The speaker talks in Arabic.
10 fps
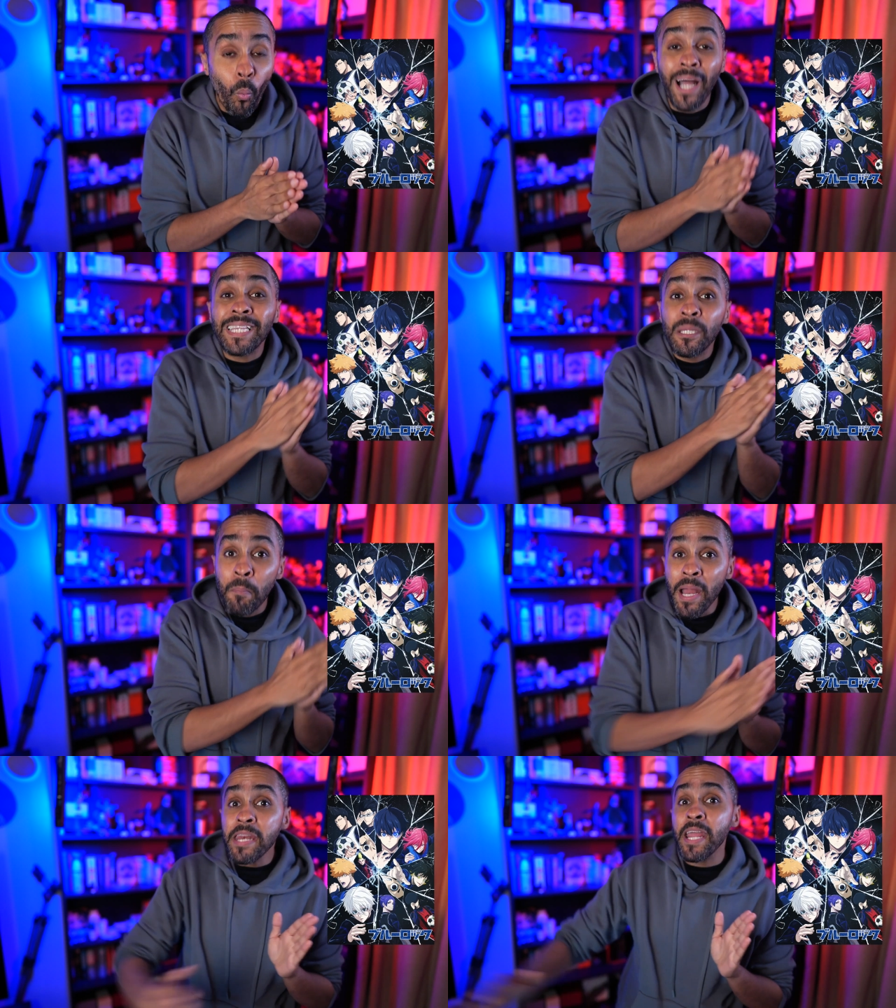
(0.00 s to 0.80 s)

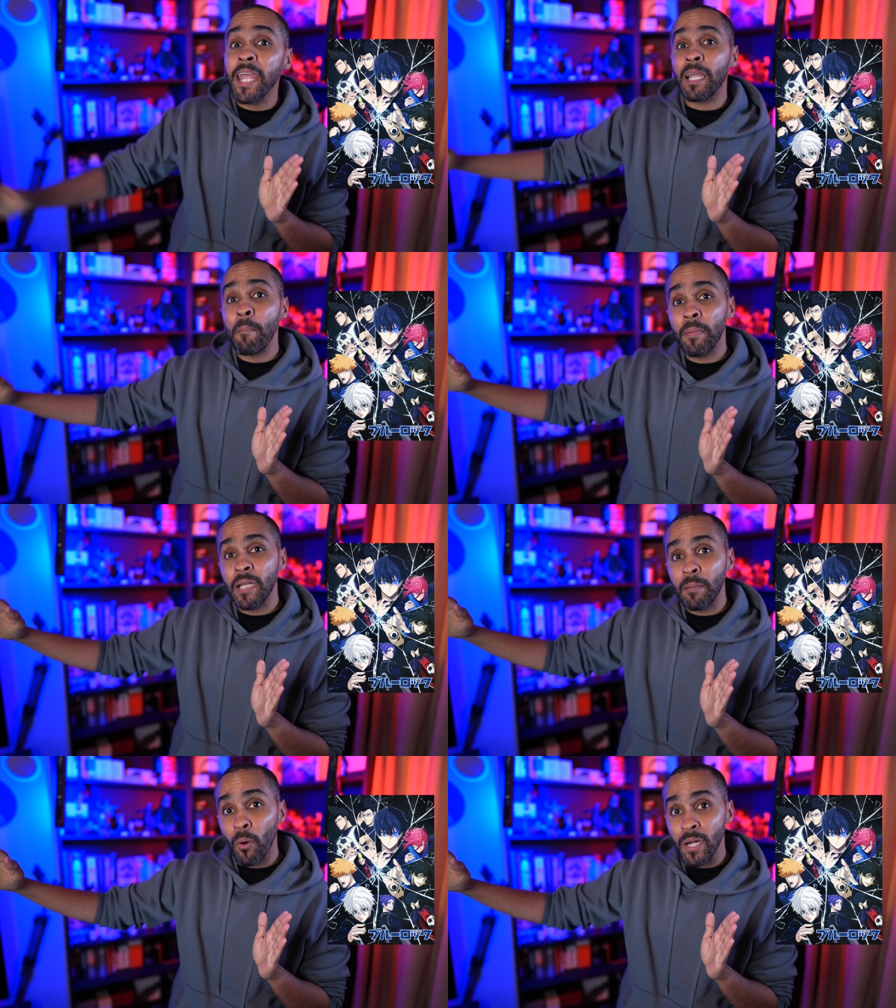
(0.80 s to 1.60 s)
وأتمنى يكمل
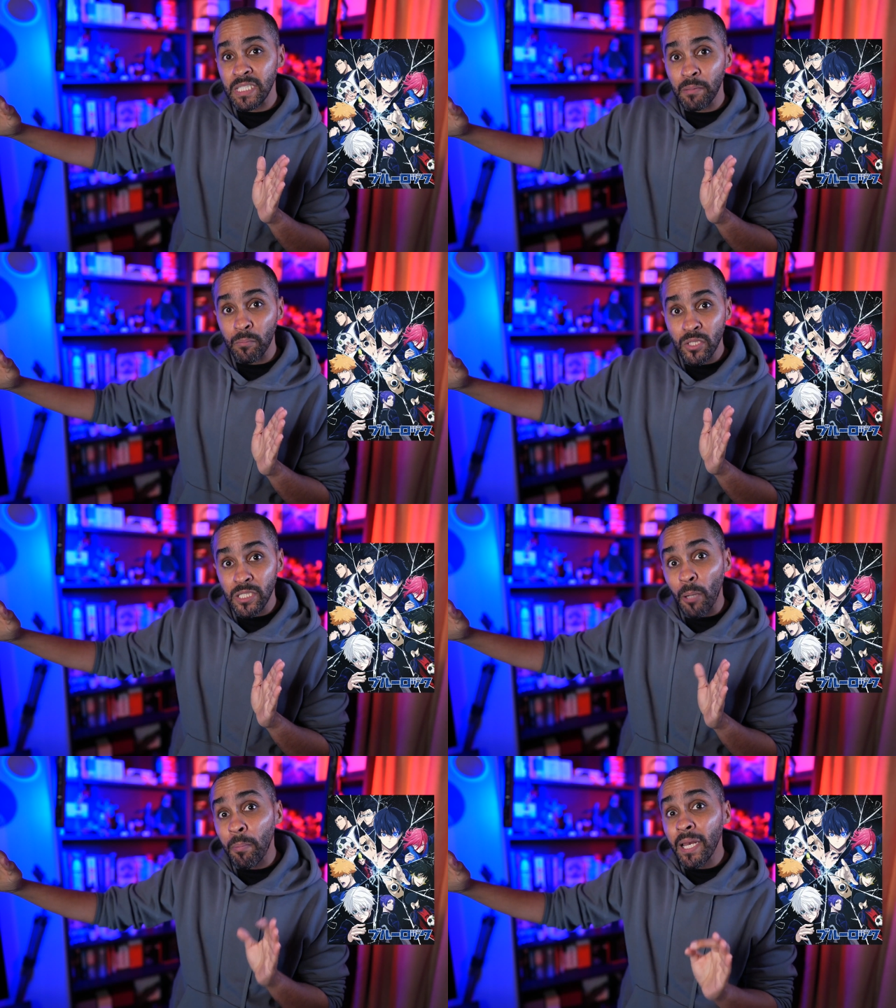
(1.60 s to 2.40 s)
المواسم
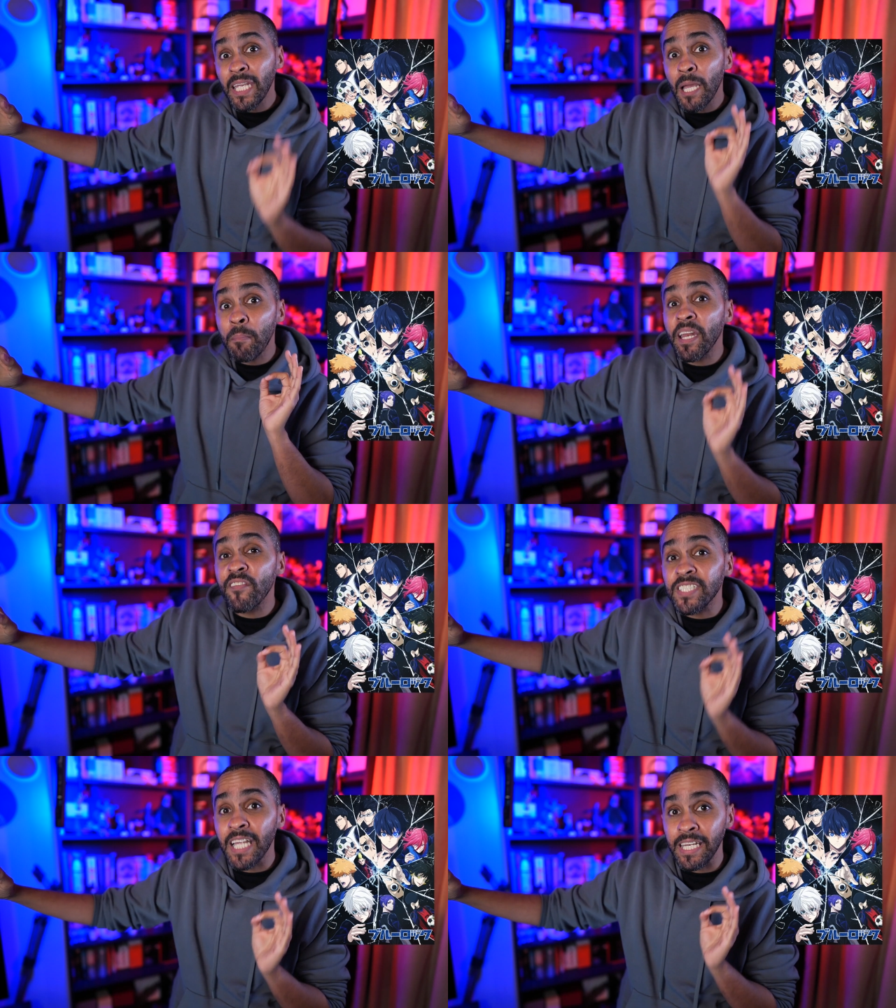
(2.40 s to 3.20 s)
المستقبلية
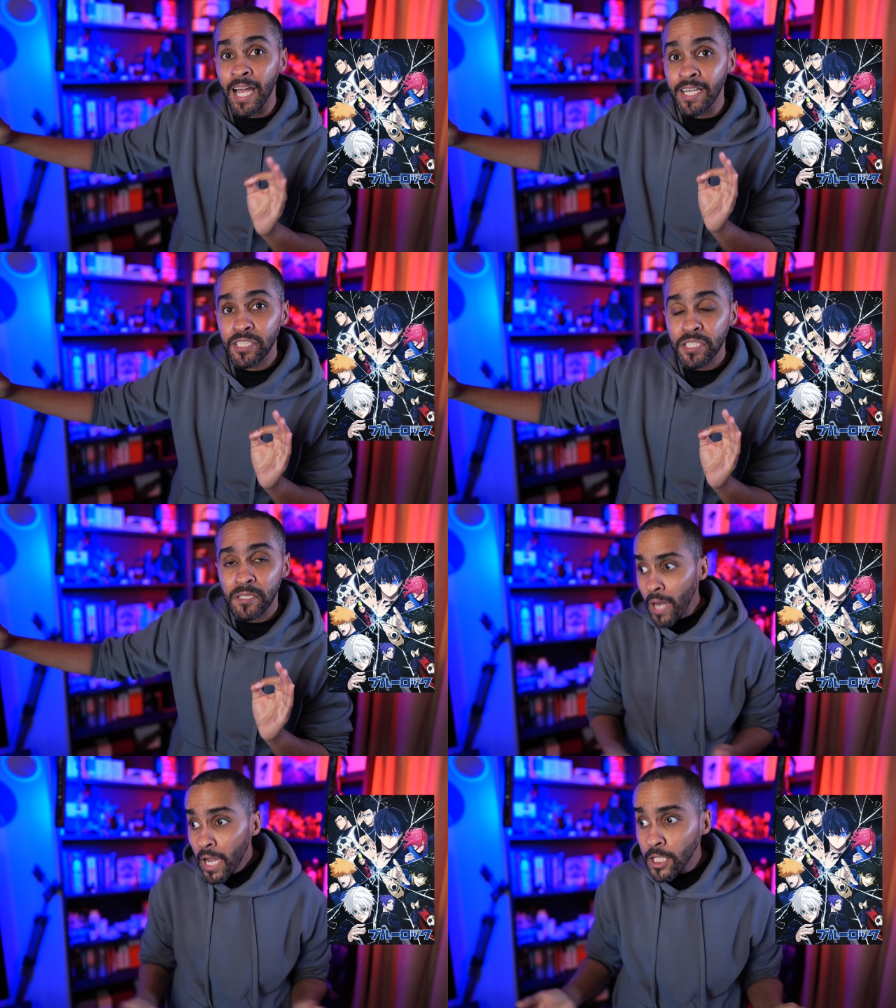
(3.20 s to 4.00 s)
بنفس النهج
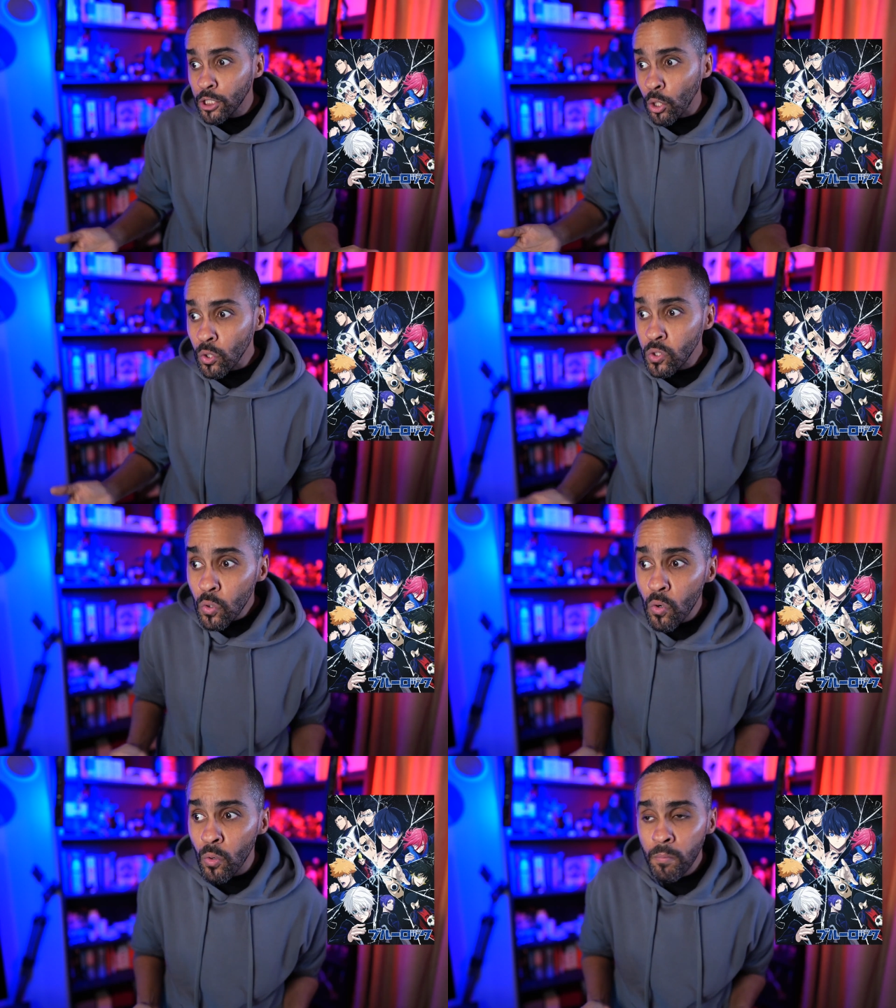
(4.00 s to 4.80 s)
من ناحية
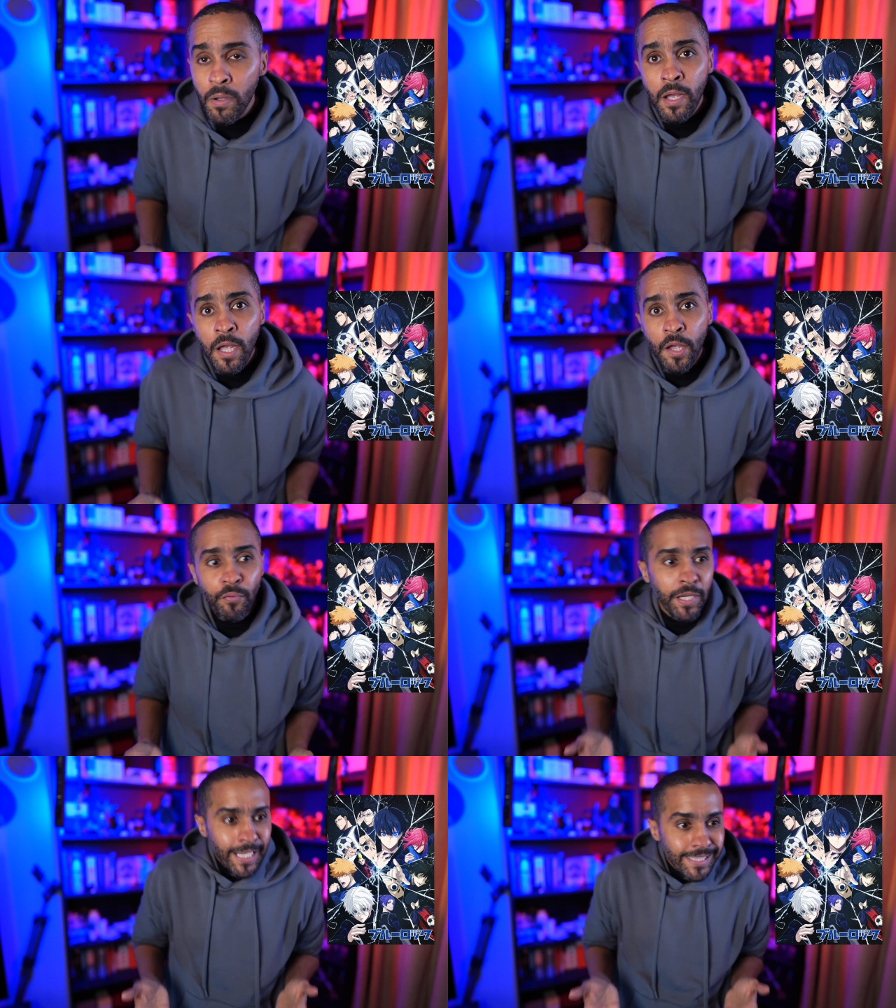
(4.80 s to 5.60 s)
الرسوم
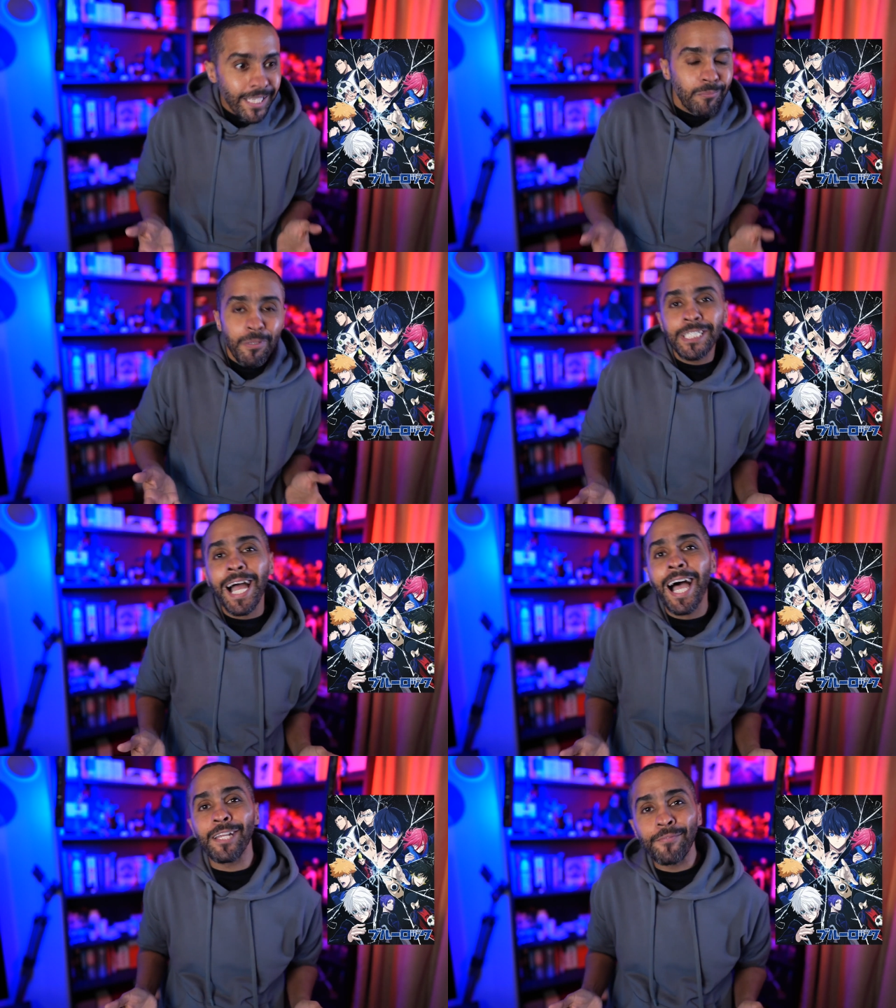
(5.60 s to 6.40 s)
في عدة
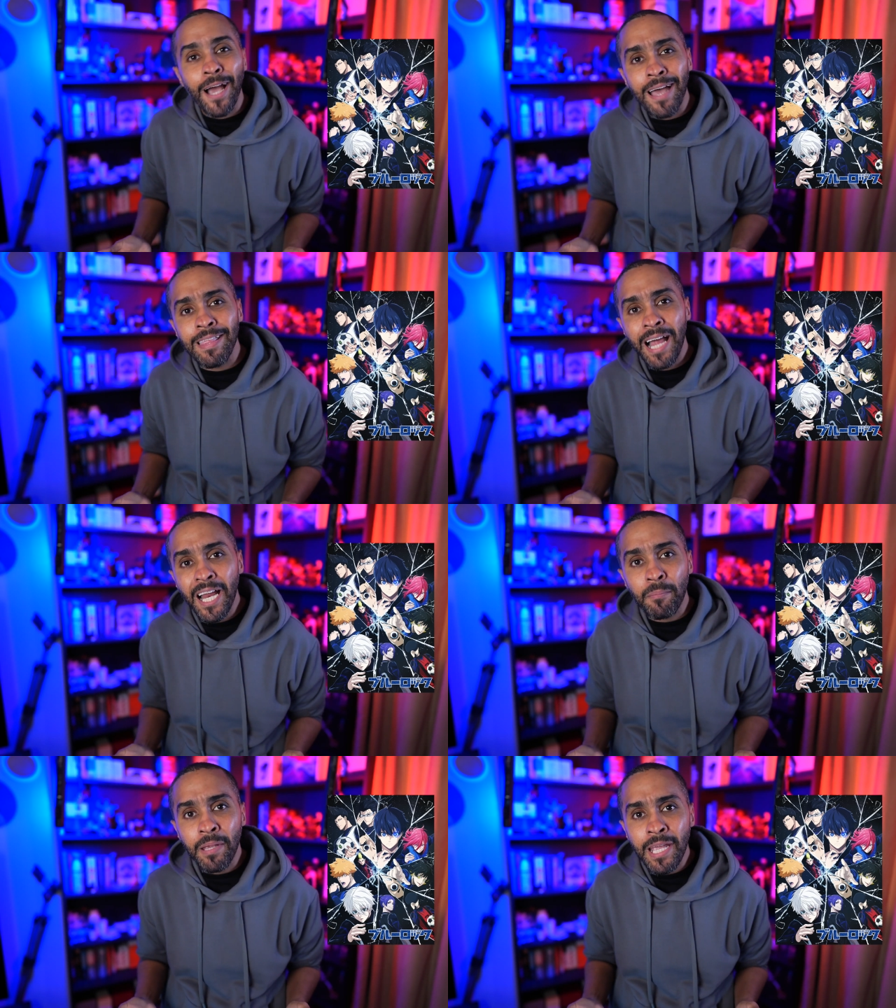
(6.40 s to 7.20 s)
مشاهد في هذا
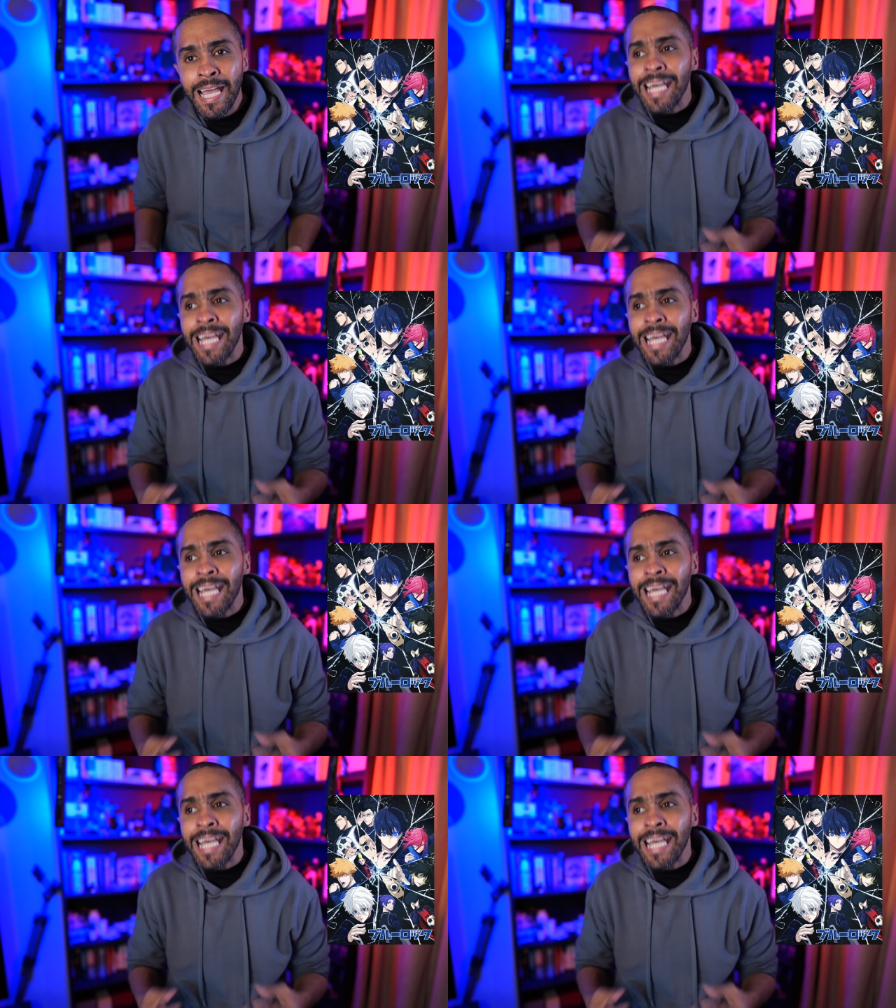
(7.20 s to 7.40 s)
الأنمي